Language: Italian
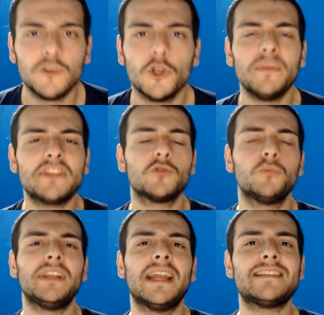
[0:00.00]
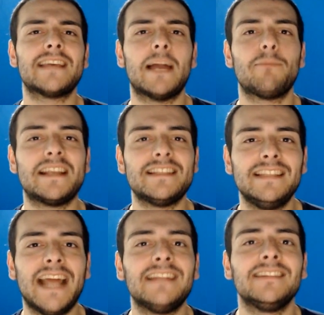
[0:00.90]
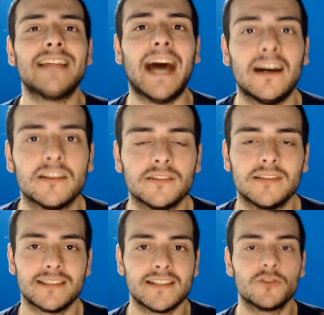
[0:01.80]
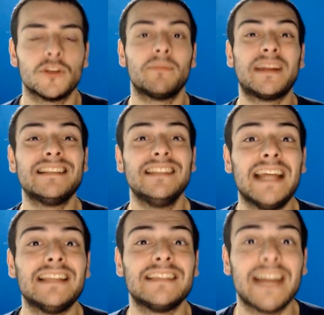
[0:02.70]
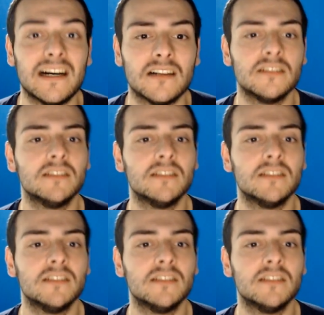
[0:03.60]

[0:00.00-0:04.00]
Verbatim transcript: Non mi stupirei se la presidenta, attenzione presidenta,